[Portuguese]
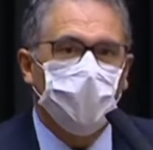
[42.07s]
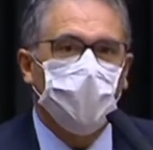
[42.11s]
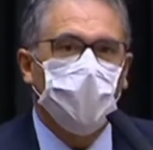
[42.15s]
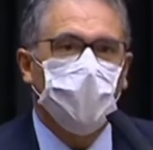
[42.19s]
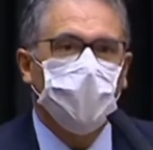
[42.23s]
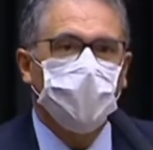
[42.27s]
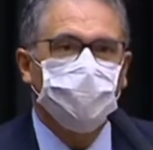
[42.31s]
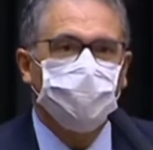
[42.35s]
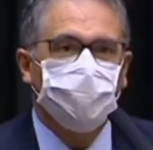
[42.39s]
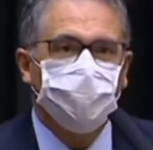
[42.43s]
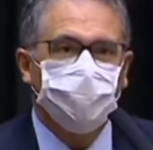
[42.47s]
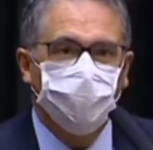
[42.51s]

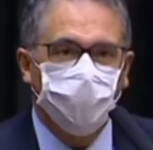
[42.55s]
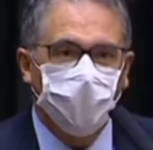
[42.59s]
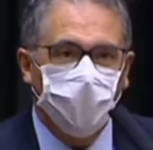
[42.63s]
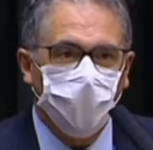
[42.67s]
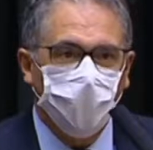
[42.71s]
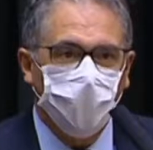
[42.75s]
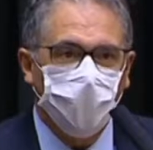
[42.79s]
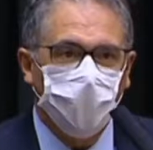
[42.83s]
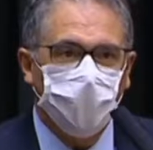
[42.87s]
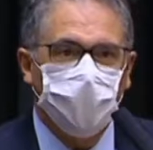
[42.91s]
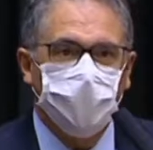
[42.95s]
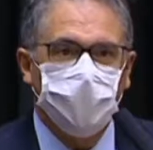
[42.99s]
quais
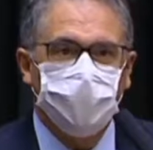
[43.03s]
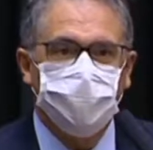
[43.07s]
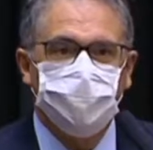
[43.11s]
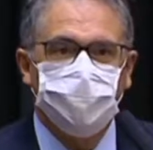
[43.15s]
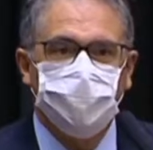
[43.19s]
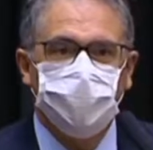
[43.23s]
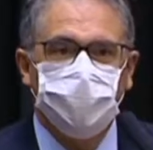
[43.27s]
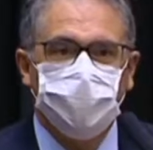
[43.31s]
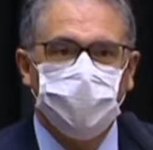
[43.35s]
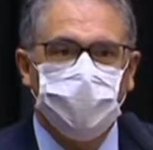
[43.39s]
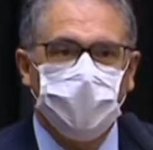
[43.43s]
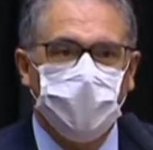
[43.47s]
foram
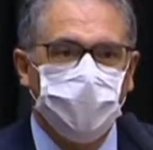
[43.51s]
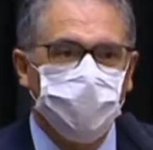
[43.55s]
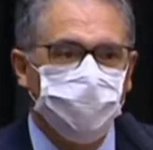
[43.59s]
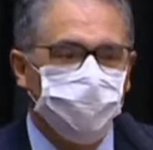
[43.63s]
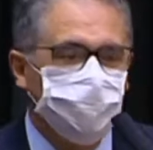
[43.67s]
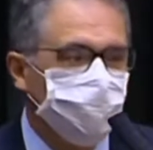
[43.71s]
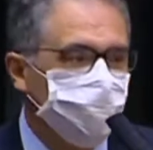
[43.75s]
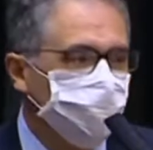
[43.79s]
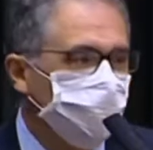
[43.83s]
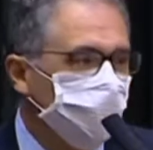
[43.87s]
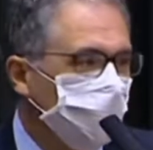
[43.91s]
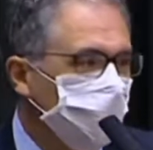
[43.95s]
as
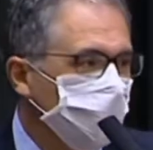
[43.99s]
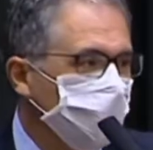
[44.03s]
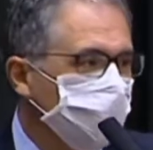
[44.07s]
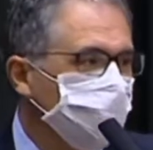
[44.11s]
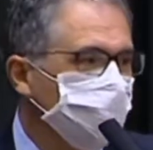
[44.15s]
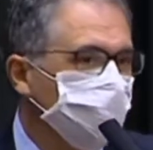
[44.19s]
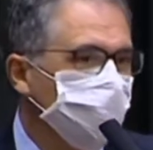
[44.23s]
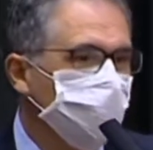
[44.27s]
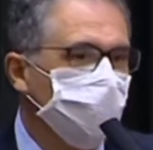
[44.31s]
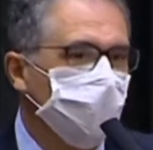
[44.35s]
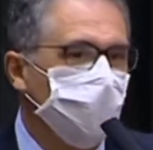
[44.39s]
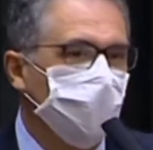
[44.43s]

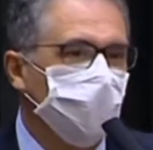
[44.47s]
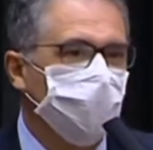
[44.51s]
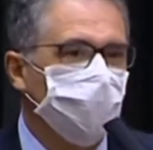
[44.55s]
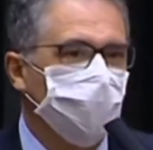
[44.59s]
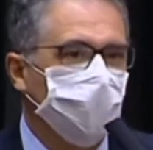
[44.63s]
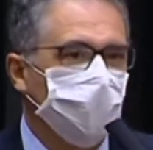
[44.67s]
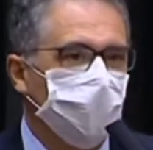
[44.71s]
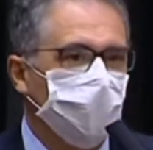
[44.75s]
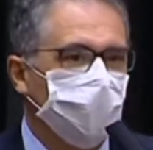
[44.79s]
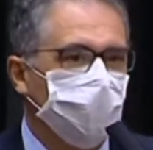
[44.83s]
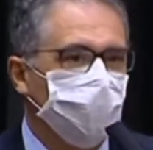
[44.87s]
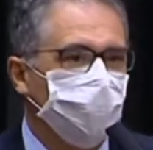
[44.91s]
intenções do
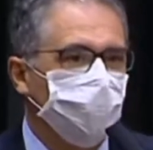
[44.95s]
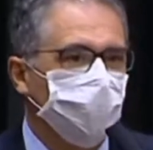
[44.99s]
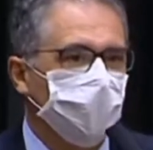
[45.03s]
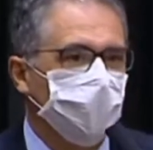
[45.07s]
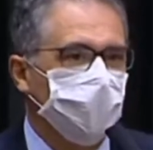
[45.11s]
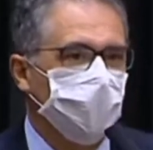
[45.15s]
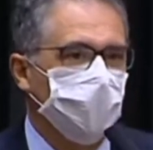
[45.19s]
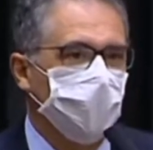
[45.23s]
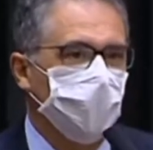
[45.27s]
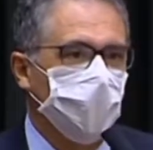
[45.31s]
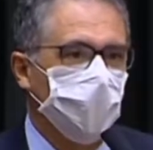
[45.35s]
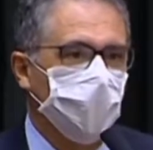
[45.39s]
governo
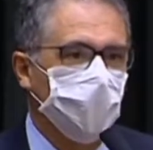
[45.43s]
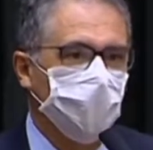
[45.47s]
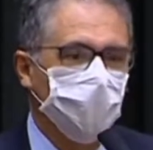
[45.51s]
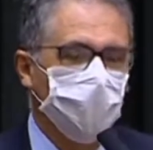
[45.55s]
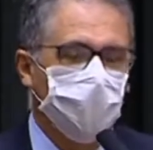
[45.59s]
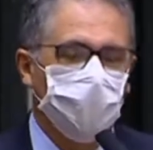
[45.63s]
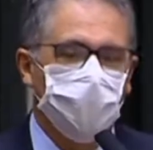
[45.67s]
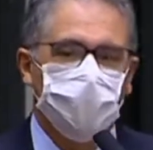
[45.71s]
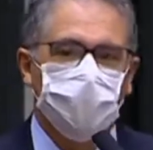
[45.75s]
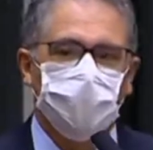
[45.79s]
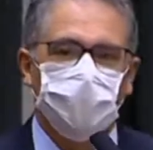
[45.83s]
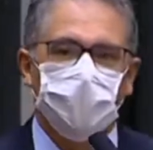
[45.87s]

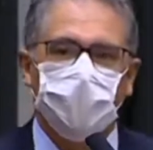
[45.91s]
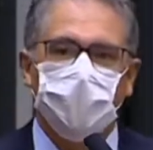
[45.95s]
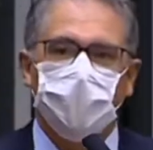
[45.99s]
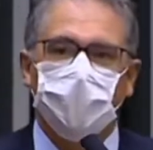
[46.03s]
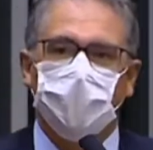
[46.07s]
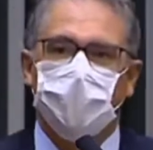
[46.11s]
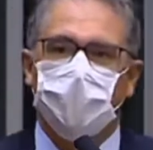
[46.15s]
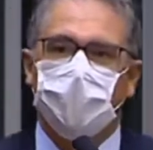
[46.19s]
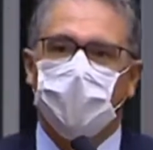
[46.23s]
federal